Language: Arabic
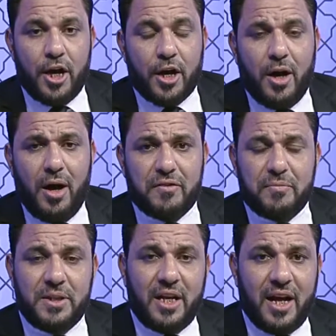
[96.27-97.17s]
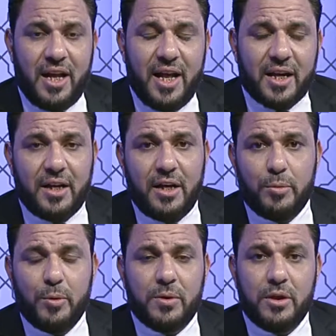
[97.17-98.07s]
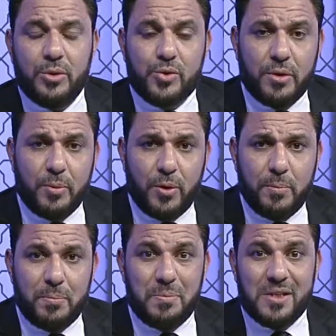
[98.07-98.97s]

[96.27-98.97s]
خاف من الهلاك اللي ممكن يصيبهم